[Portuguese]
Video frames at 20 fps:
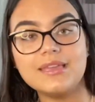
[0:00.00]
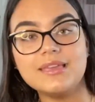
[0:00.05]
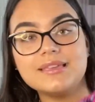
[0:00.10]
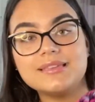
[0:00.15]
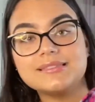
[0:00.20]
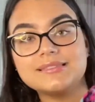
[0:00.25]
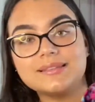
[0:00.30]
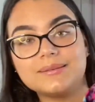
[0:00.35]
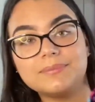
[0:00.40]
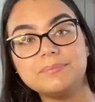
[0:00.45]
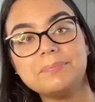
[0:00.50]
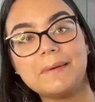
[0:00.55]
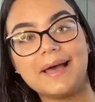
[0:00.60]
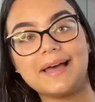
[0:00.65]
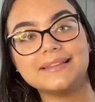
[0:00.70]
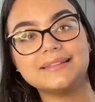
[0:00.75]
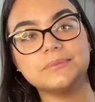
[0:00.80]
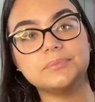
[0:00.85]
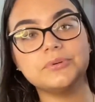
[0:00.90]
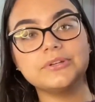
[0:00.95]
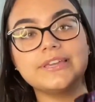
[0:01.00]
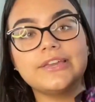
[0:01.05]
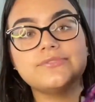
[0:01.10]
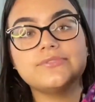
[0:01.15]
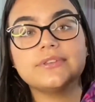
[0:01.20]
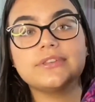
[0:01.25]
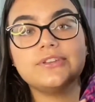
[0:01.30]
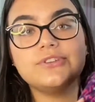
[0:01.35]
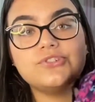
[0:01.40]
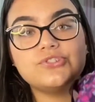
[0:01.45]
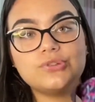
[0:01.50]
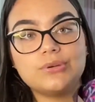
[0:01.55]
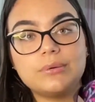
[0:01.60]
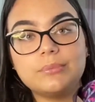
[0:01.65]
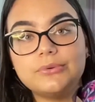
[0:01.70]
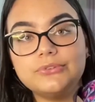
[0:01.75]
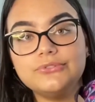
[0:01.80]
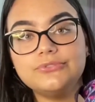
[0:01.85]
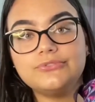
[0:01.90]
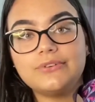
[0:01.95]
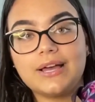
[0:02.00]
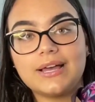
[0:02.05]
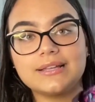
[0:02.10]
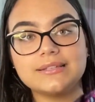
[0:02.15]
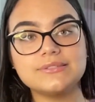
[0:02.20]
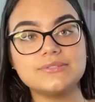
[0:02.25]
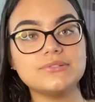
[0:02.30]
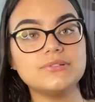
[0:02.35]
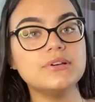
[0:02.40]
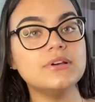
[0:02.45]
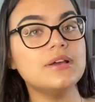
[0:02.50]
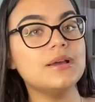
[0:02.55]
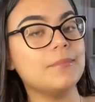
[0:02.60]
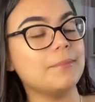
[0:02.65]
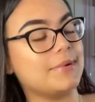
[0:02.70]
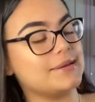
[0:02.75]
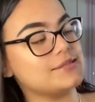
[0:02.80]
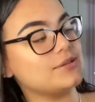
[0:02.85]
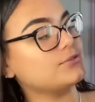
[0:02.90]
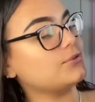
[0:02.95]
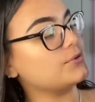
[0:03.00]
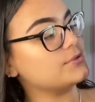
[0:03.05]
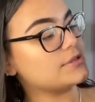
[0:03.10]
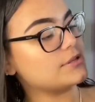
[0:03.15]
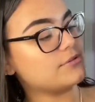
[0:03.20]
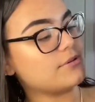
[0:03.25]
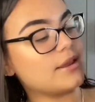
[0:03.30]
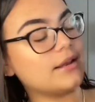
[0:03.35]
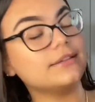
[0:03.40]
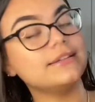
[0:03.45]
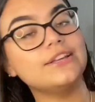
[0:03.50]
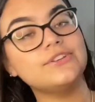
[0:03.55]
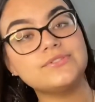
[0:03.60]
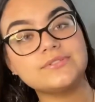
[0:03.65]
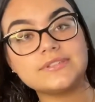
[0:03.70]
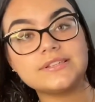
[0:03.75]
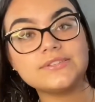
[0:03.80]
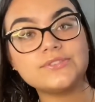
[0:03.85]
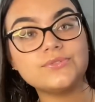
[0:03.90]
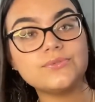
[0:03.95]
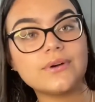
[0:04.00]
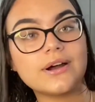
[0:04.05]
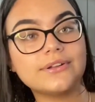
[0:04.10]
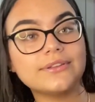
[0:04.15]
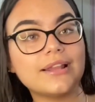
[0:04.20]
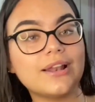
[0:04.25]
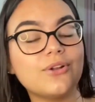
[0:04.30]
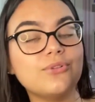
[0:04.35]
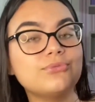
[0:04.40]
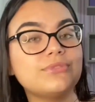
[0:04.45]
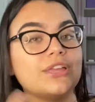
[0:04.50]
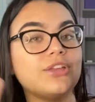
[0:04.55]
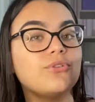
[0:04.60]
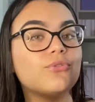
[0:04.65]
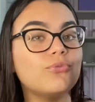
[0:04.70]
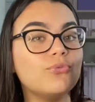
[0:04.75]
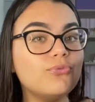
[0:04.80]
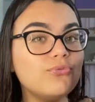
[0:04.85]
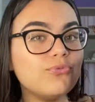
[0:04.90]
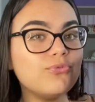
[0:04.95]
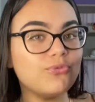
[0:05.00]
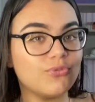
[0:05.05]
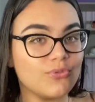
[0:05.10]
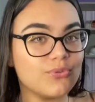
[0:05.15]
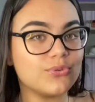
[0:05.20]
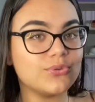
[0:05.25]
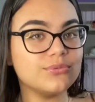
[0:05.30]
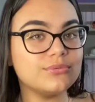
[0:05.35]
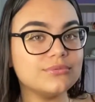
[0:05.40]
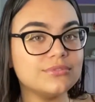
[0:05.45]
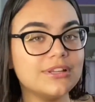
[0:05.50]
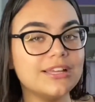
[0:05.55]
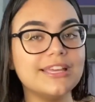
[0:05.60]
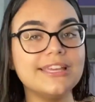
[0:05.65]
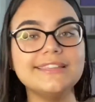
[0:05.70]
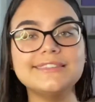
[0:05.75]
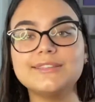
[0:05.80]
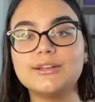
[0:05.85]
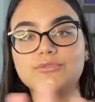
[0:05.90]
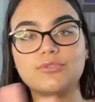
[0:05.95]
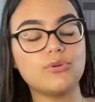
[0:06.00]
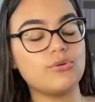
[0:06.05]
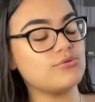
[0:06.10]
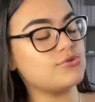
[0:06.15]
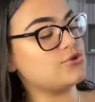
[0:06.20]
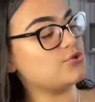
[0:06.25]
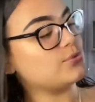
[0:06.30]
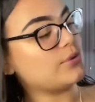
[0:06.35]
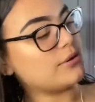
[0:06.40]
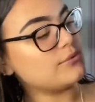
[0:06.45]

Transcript: estampada, porque isso aqui enjoa muito fácil. Mas eu tô usando ela desde o sexto ano, ela não tem um furo, então eu vou continuar